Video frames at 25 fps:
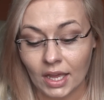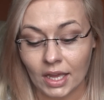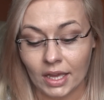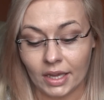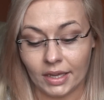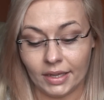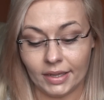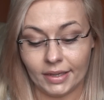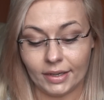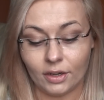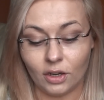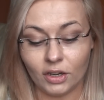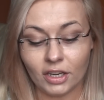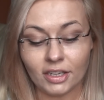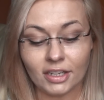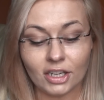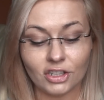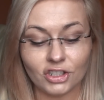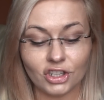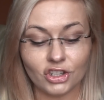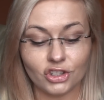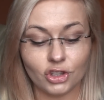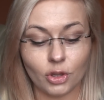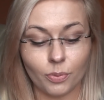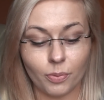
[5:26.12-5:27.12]
E, kolejna
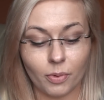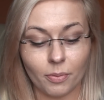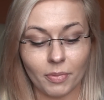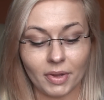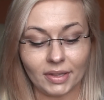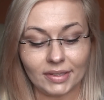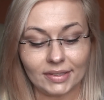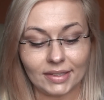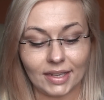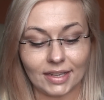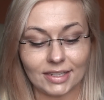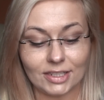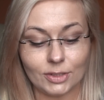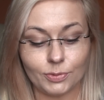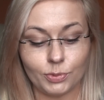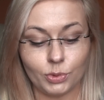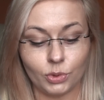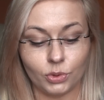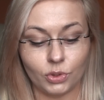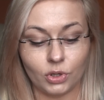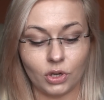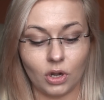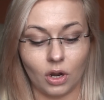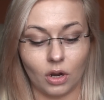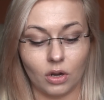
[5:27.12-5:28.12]
rzecz to pomadka z
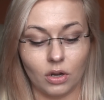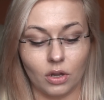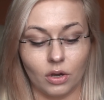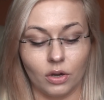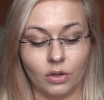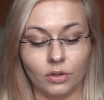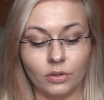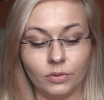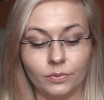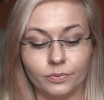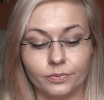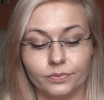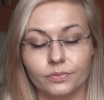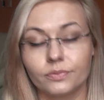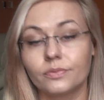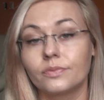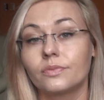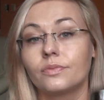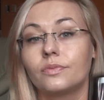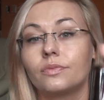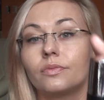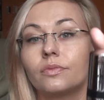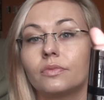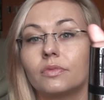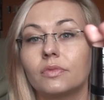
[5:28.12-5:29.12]
Pure Color
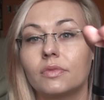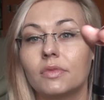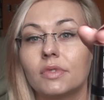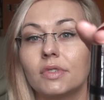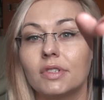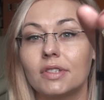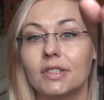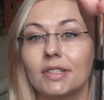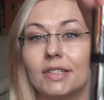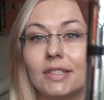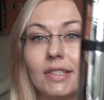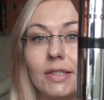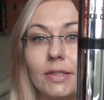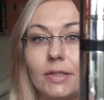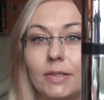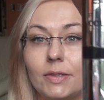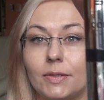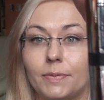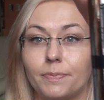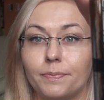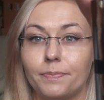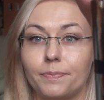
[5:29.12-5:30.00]
mm, z